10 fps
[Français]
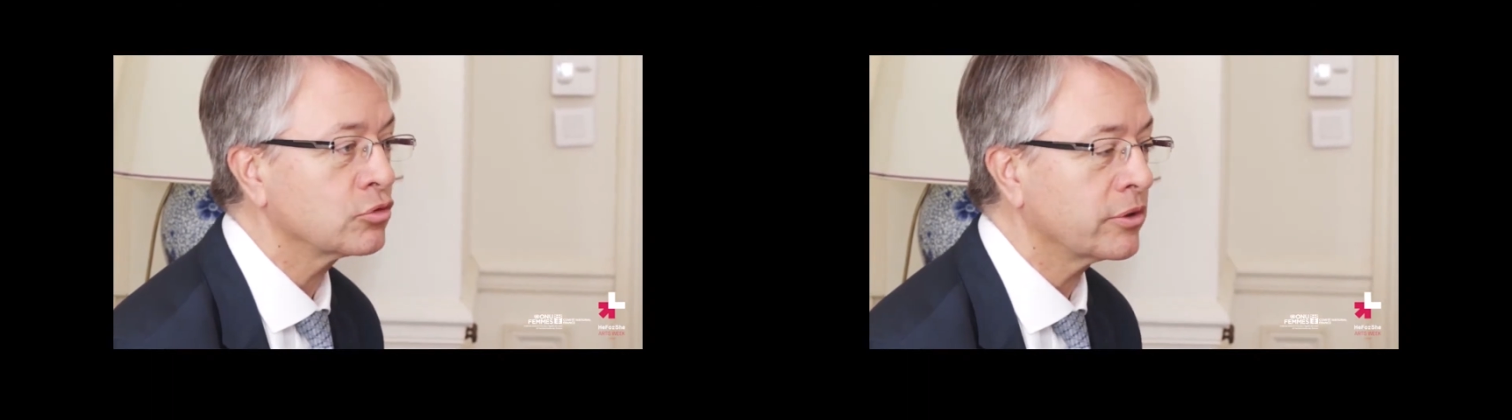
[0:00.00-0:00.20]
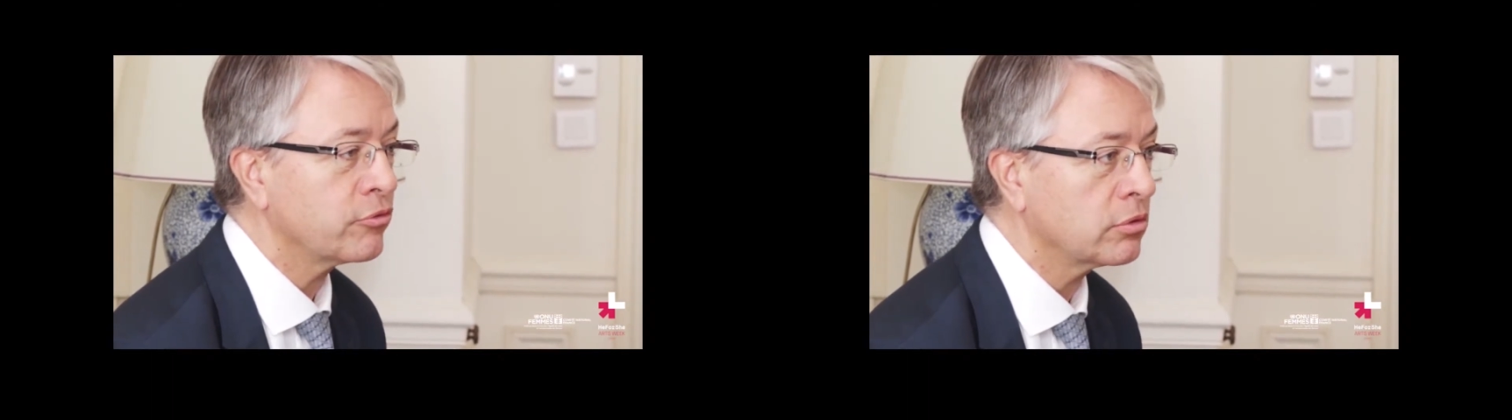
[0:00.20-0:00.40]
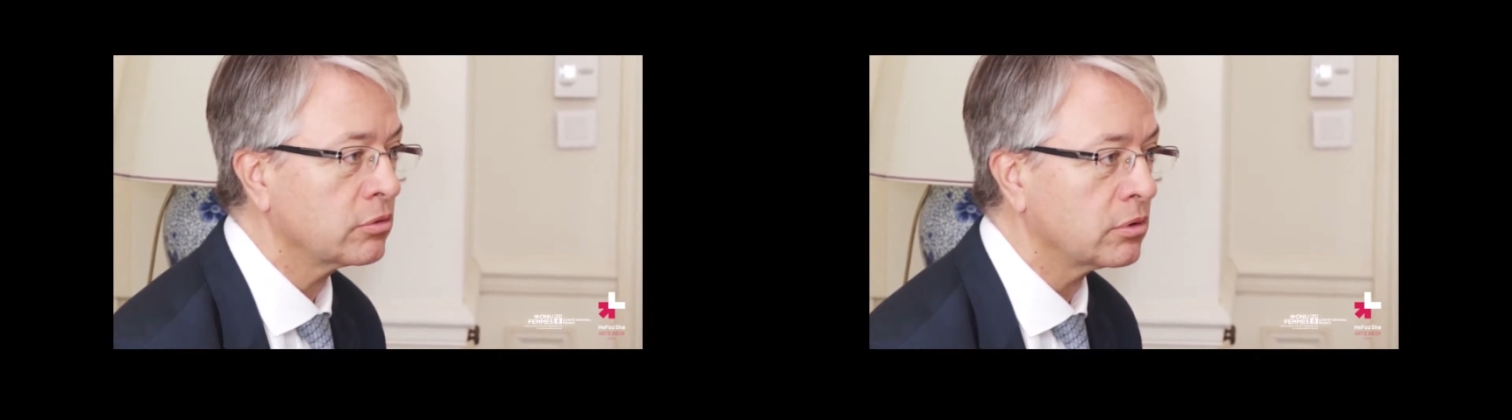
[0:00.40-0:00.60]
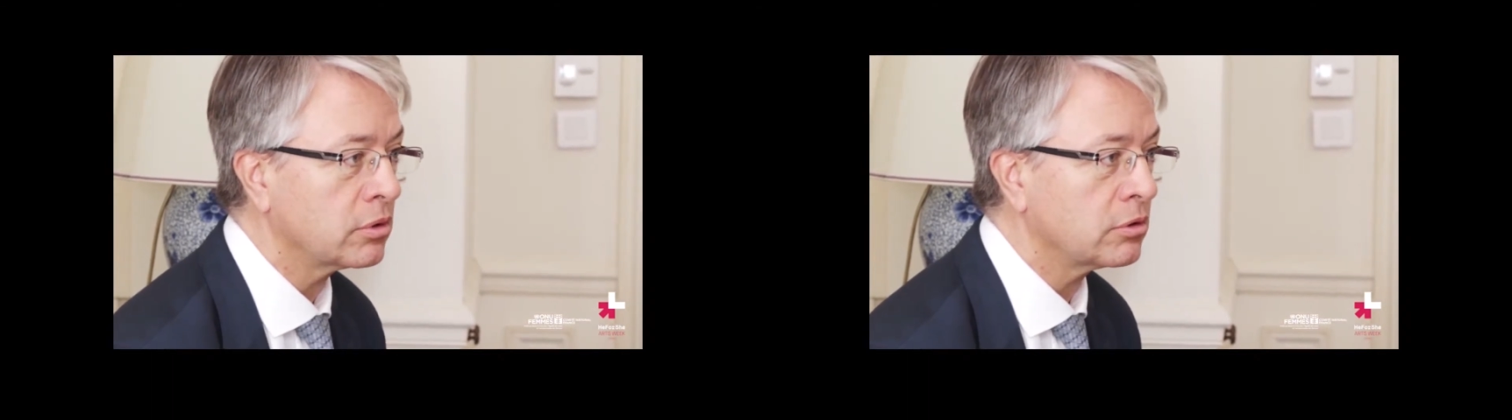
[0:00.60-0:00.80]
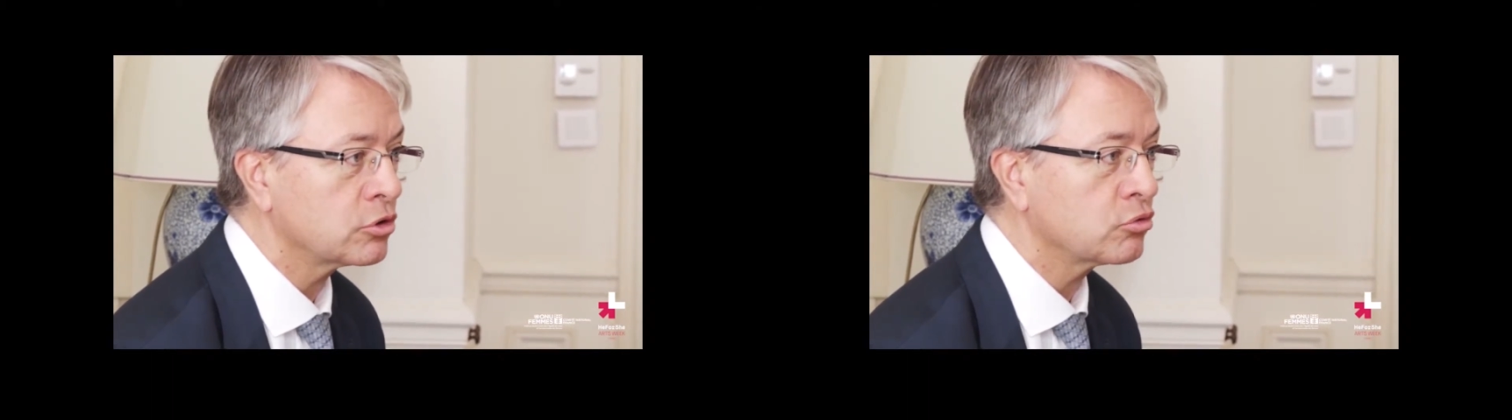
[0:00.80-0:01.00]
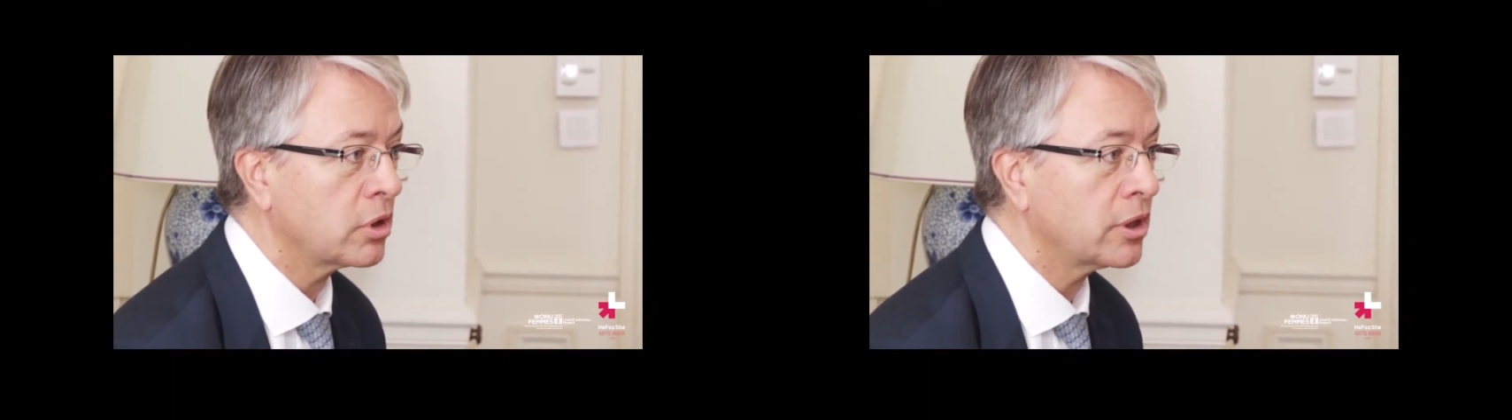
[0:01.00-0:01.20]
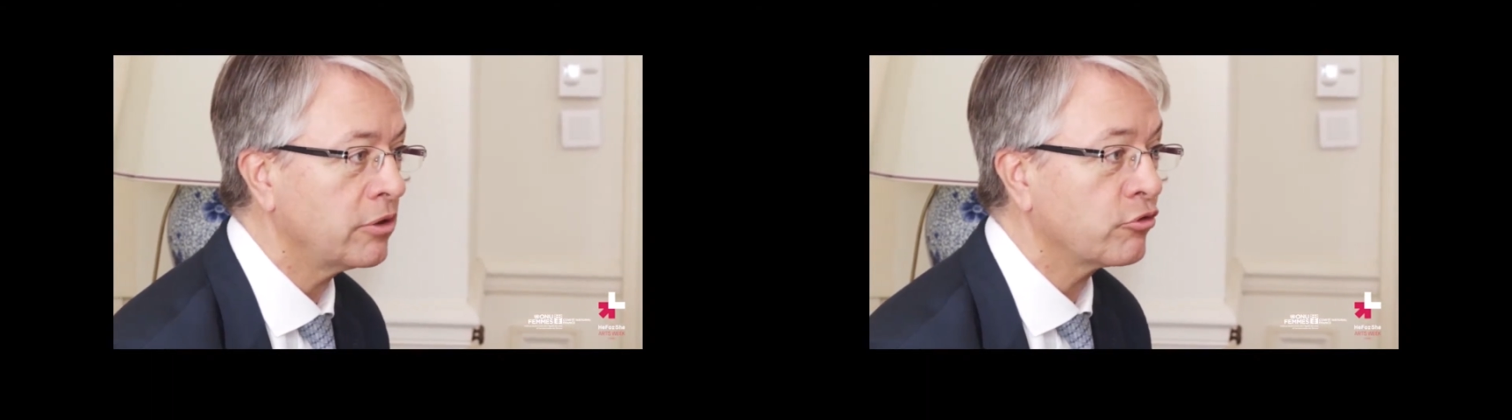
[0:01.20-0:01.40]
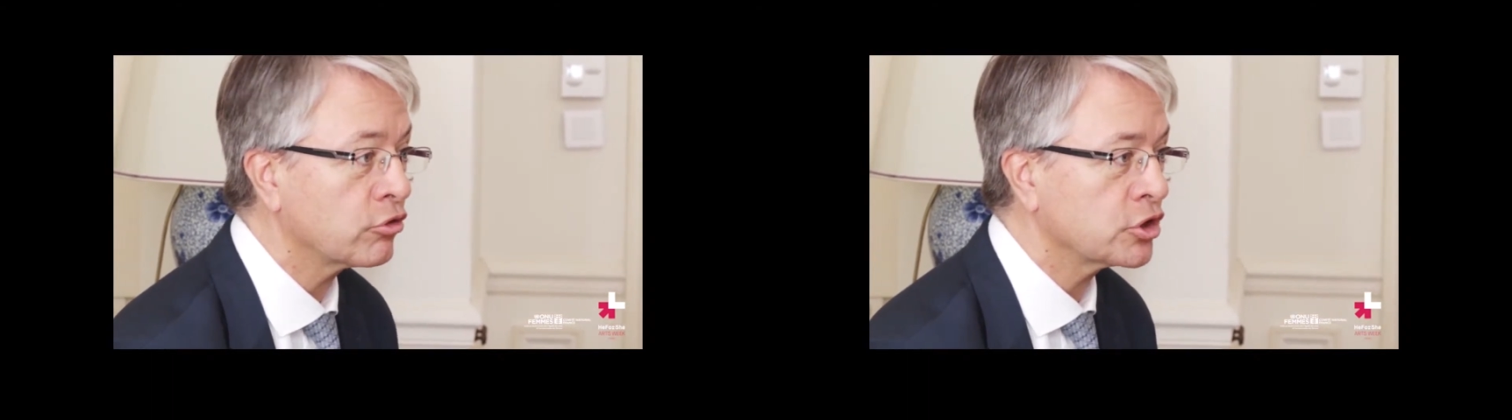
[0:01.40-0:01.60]
nous avions euh, rejoint
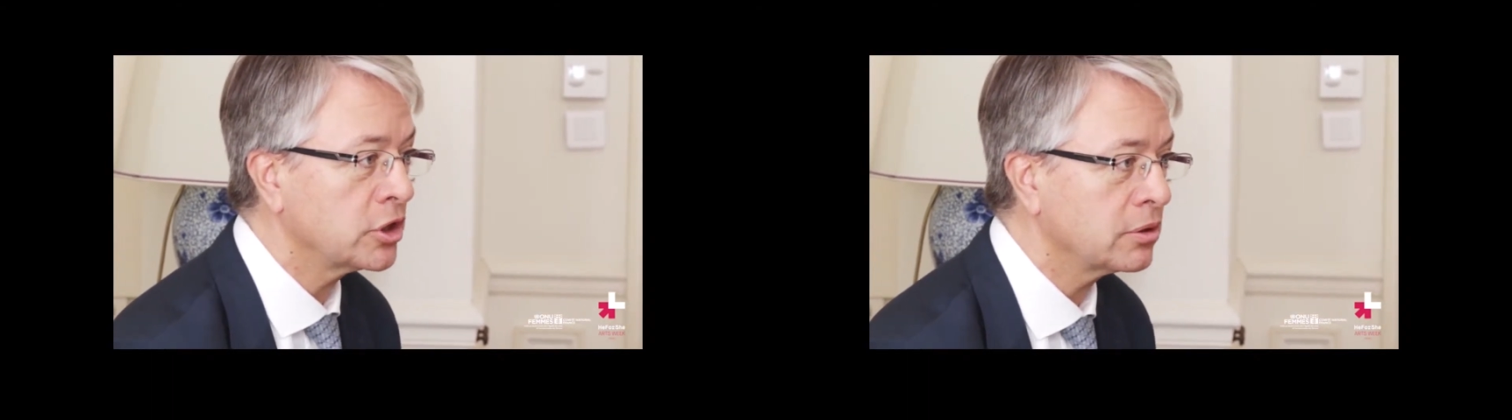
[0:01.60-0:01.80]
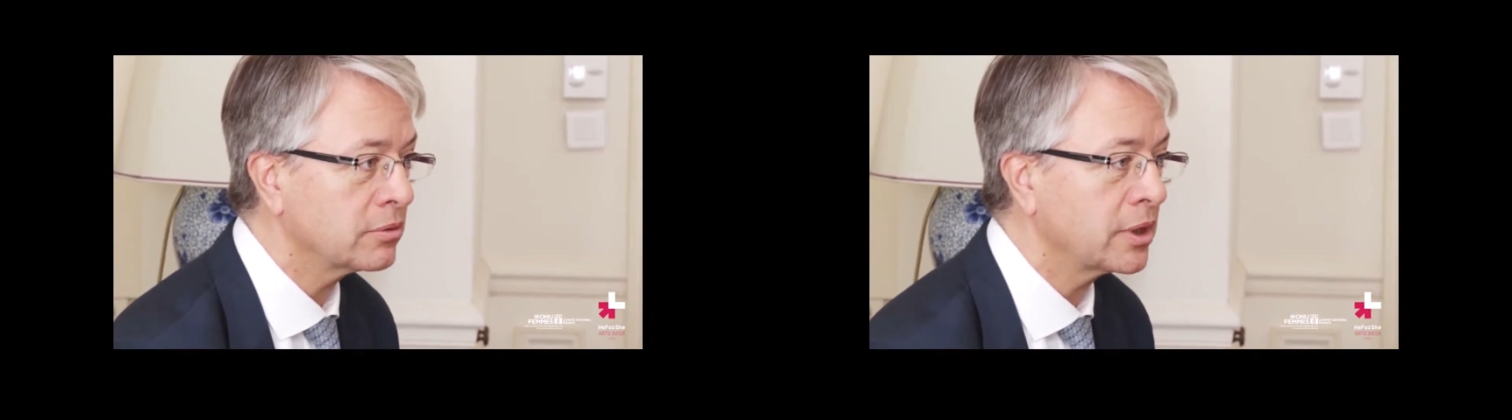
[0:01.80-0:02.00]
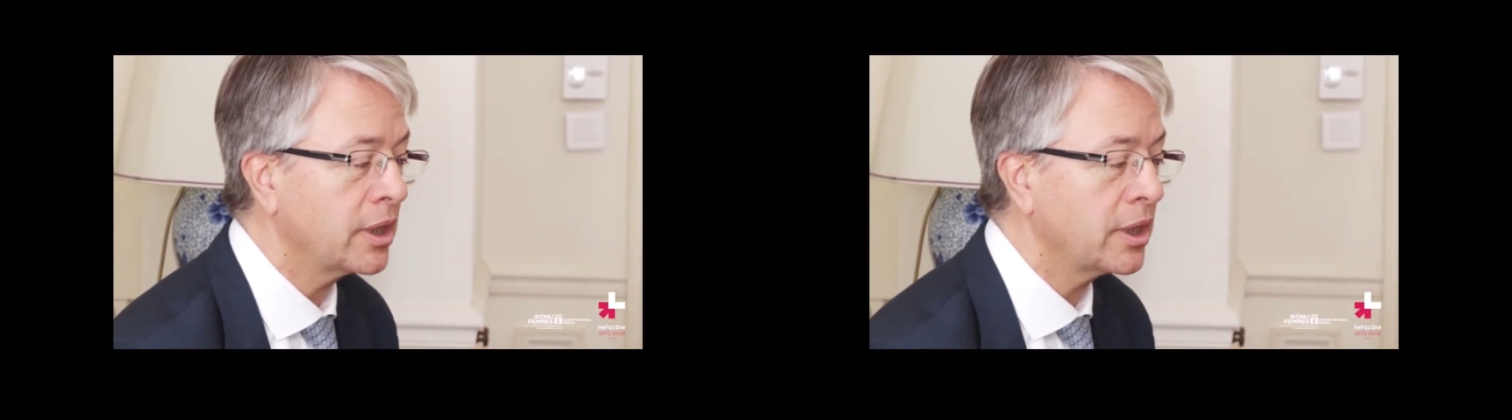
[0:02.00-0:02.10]
e 4 et